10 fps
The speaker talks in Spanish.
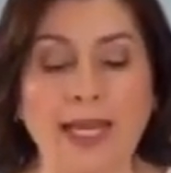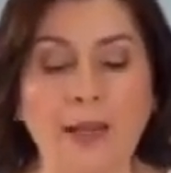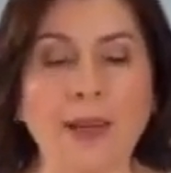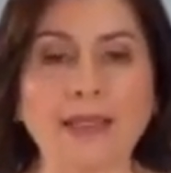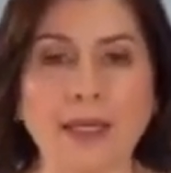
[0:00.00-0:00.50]

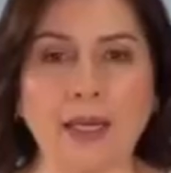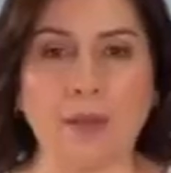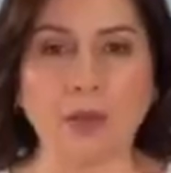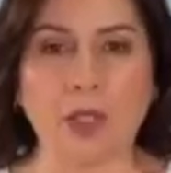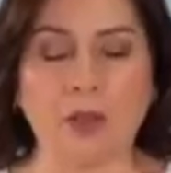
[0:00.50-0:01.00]
¿Qué más
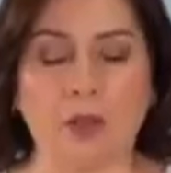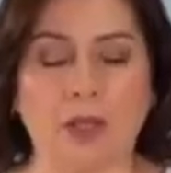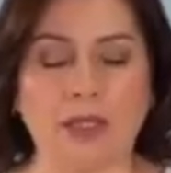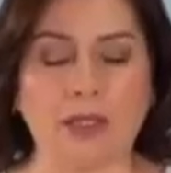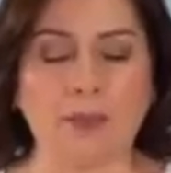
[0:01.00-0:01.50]
tenemos dentro
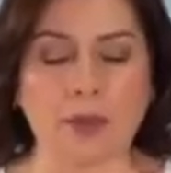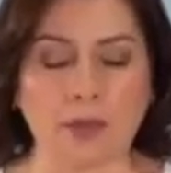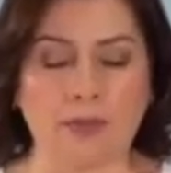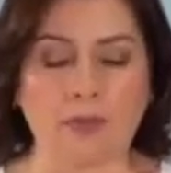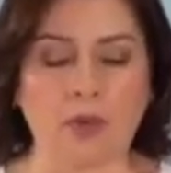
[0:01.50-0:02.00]
de este
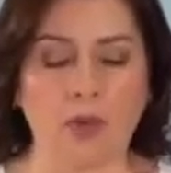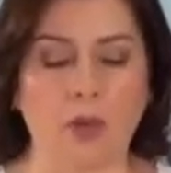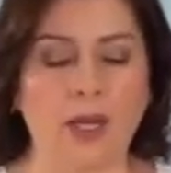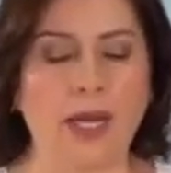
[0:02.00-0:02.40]
portafolio?